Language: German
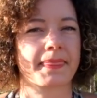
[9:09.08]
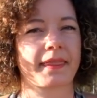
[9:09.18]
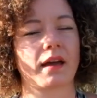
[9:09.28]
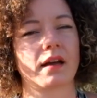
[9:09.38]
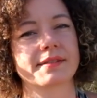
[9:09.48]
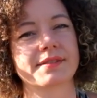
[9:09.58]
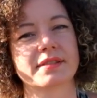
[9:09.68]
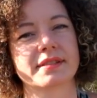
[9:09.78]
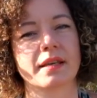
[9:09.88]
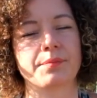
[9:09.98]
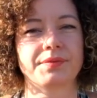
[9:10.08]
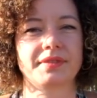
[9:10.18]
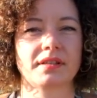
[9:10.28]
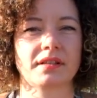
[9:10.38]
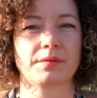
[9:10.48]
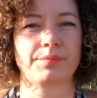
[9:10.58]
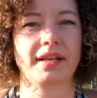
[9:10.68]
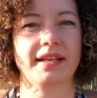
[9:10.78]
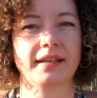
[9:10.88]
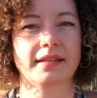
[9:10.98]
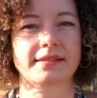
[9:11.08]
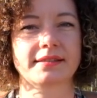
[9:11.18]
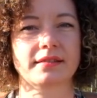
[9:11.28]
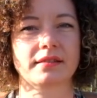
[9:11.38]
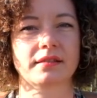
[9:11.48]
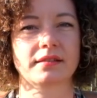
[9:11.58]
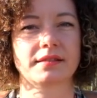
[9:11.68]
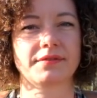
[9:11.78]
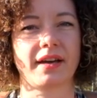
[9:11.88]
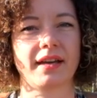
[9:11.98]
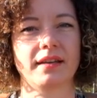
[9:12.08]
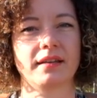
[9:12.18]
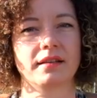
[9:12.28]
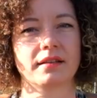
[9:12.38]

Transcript: Also es gibt äh, bei Leaks zwei